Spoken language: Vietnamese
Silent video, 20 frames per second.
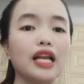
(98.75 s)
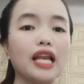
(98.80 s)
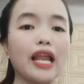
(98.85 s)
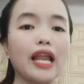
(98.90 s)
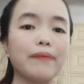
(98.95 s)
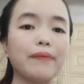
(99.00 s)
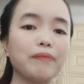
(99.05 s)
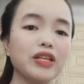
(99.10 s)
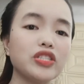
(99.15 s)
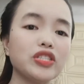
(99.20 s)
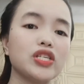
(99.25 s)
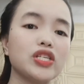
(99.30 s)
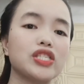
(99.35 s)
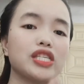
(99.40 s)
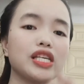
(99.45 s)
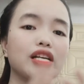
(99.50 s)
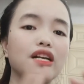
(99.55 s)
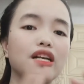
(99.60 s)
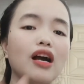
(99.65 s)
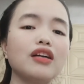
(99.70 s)
là mấy chị
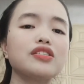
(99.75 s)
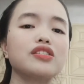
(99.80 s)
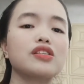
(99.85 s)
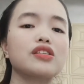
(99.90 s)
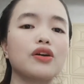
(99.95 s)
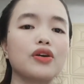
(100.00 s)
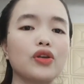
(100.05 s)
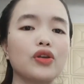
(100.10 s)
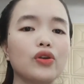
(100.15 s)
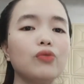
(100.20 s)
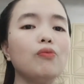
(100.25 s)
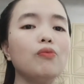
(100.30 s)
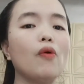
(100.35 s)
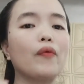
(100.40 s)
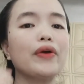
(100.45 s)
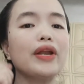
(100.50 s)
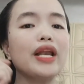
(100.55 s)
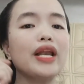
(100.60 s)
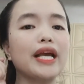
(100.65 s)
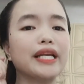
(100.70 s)
sẽ có sở hữu một cái